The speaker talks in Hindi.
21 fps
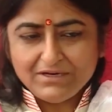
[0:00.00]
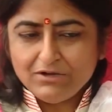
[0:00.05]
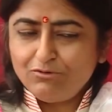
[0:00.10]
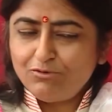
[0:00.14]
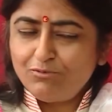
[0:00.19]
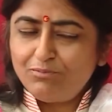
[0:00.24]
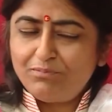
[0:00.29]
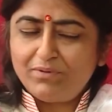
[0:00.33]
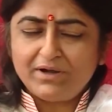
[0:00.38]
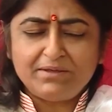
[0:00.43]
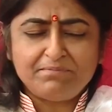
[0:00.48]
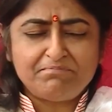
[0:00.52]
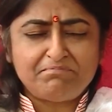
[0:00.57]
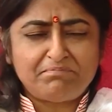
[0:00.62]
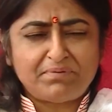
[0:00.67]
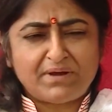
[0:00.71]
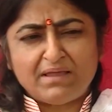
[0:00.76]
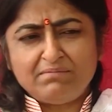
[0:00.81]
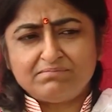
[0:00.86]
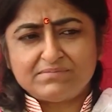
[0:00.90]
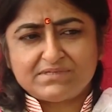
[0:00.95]
वो बड़ी
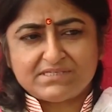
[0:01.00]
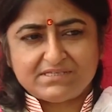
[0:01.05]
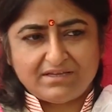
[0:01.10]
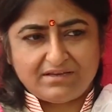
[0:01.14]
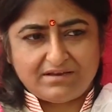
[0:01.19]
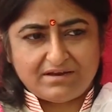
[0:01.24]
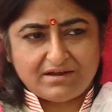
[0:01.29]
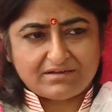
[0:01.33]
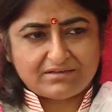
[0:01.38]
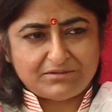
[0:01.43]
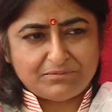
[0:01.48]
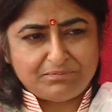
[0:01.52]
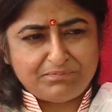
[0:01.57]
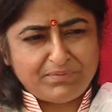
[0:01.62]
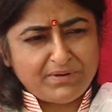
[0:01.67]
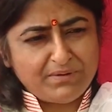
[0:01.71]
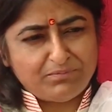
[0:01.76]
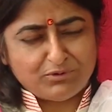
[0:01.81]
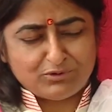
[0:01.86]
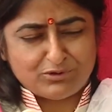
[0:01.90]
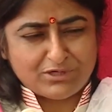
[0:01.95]
प्रेम से रक्त
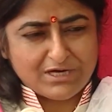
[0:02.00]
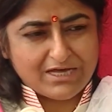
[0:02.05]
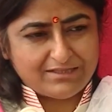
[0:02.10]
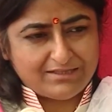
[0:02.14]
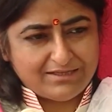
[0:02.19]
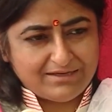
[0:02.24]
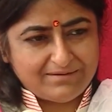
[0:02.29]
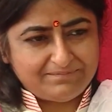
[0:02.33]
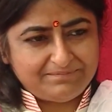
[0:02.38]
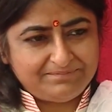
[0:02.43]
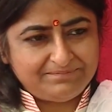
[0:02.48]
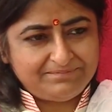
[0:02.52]
पीप उठाता